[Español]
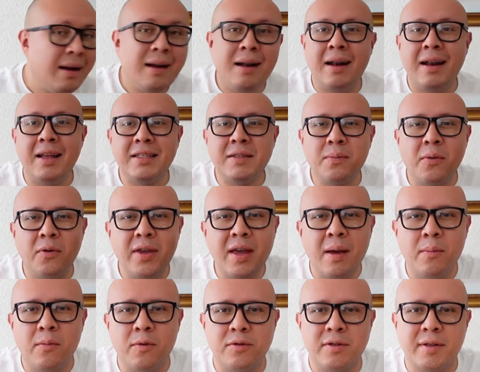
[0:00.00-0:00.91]
Les voy
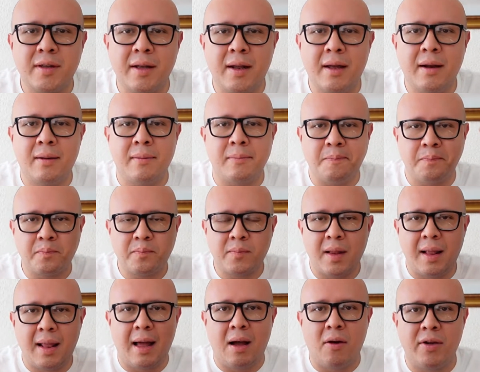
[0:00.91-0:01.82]
a mostrar
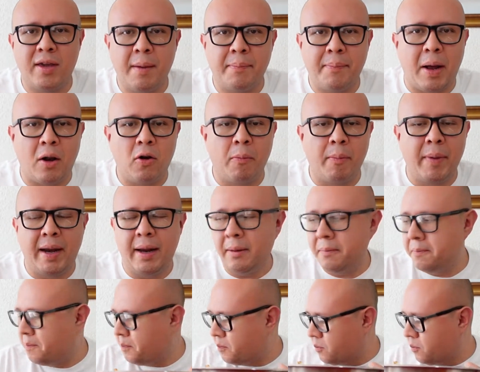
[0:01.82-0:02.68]
la olla palomera.